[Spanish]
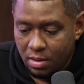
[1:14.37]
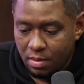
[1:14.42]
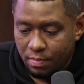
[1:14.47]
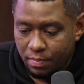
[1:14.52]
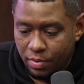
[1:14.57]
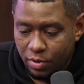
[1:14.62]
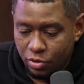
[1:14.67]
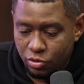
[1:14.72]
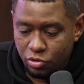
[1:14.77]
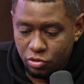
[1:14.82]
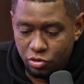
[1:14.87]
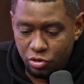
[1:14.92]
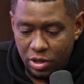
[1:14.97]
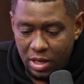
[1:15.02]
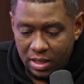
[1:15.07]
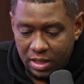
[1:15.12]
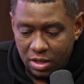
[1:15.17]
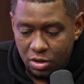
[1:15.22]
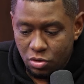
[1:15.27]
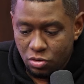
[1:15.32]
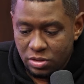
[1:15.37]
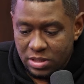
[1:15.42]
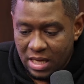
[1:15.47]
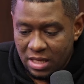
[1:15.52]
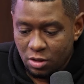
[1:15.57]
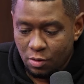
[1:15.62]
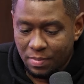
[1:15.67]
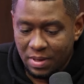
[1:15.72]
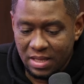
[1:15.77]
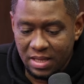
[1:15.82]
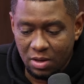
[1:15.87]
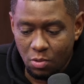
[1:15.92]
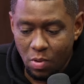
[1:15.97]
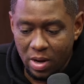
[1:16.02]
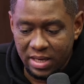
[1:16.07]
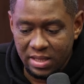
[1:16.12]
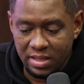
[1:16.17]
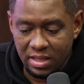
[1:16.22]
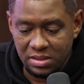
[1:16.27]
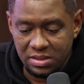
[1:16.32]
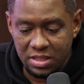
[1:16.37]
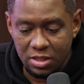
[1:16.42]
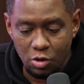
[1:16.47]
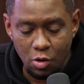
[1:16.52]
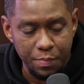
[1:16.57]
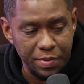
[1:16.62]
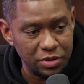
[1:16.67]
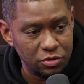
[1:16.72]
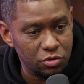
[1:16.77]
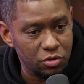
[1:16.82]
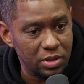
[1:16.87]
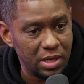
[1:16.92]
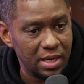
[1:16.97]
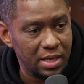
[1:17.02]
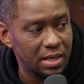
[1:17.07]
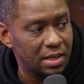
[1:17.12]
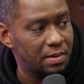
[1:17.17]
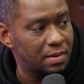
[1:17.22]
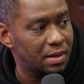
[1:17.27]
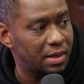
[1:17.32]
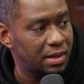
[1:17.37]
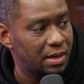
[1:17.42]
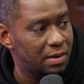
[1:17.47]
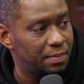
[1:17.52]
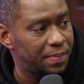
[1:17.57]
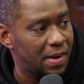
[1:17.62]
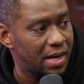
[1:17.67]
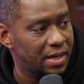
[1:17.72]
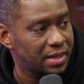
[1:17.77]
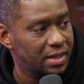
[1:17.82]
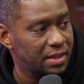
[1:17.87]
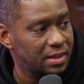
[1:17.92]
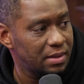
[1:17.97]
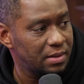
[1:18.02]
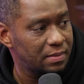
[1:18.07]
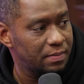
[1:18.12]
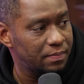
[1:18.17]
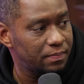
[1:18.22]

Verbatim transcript: Pero yo estoy aquí contando más de 45 personas en el, en el, parque.